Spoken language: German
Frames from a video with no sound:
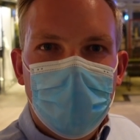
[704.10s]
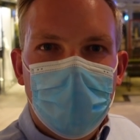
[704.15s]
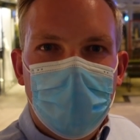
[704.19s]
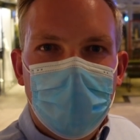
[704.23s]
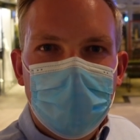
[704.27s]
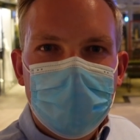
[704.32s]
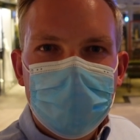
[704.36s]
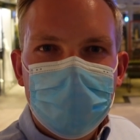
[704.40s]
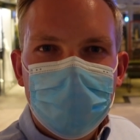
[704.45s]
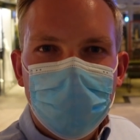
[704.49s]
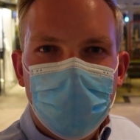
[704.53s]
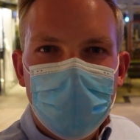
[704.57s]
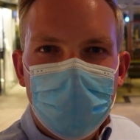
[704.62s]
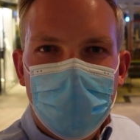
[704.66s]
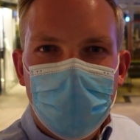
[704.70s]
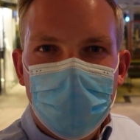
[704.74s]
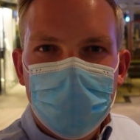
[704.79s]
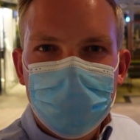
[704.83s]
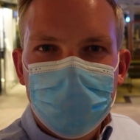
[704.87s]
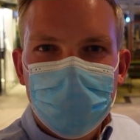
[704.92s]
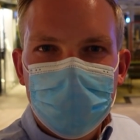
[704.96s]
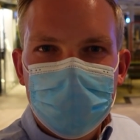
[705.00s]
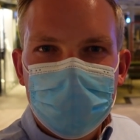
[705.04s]
Ein toller
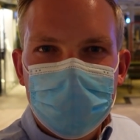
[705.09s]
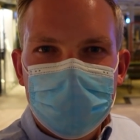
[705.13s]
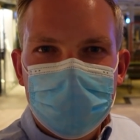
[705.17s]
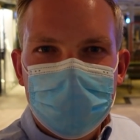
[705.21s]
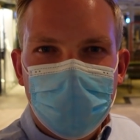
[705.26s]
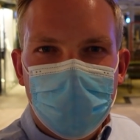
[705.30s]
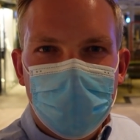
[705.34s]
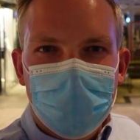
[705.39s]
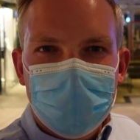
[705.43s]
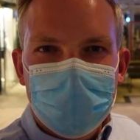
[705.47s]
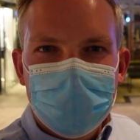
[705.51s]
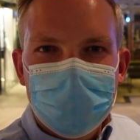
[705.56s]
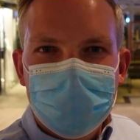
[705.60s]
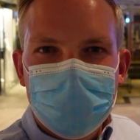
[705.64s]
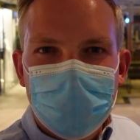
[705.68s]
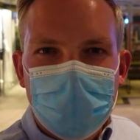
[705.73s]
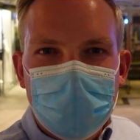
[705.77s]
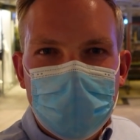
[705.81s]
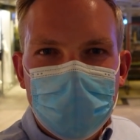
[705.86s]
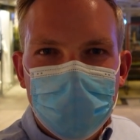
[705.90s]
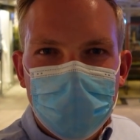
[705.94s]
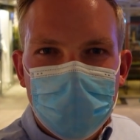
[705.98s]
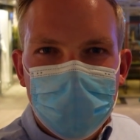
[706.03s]
Abschluss des Tages,
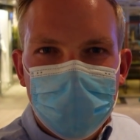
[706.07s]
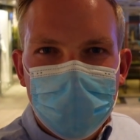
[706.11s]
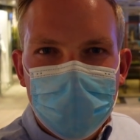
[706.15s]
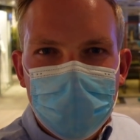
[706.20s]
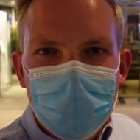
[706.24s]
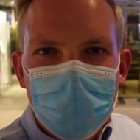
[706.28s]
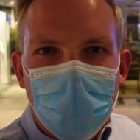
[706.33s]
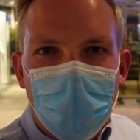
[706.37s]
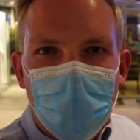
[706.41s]
der natürlich mit dem